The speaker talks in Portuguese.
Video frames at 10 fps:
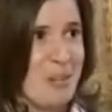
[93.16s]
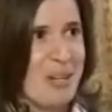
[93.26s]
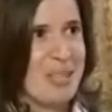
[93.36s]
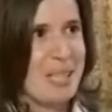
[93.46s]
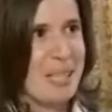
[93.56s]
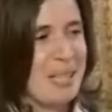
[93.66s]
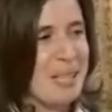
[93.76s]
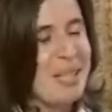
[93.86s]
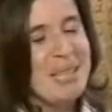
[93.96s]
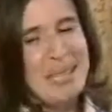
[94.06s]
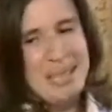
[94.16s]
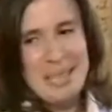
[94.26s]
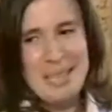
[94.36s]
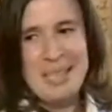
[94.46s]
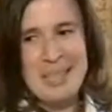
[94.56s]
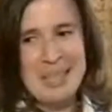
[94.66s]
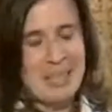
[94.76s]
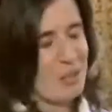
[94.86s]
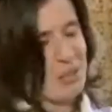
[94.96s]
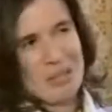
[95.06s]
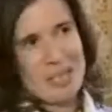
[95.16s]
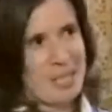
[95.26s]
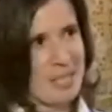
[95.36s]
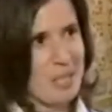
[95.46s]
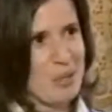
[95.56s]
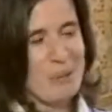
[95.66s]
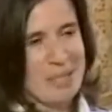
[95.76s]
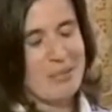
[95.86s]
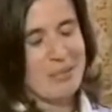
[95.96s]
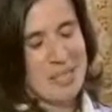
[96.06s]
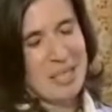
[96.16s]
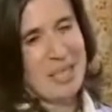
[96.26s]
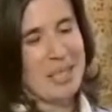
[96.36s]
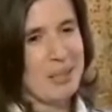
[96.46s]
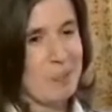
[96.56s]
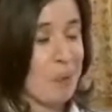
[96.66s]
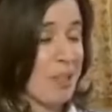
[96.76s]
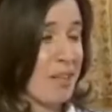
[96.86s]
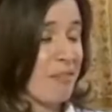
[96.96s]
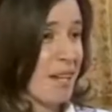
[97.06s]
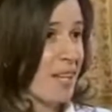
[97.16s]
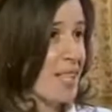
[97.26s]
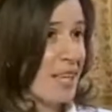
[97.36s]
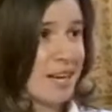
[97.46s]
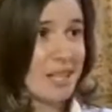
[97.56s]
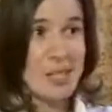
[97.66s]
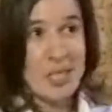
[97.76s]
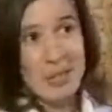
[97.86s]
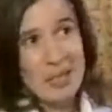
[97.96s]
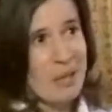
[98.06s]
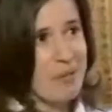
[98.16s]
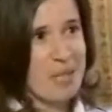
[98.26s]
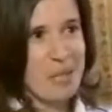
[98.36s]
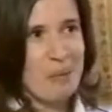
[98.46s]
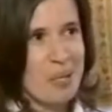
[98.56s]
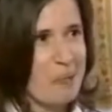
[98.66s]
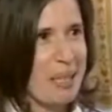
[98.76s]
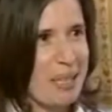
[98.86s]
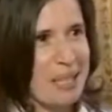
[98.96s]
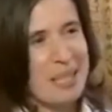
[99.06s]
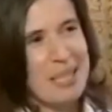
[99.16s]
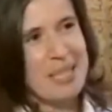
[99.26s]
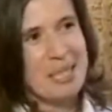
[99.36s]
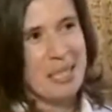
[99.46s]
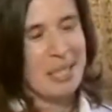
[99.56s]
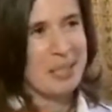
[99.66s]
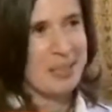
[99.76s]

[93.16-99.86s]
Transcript: um hotel e uh, eles estão a achar a experiência fascinante porque tem várias áreas que eles nem faziam mais pequena ideia que existia.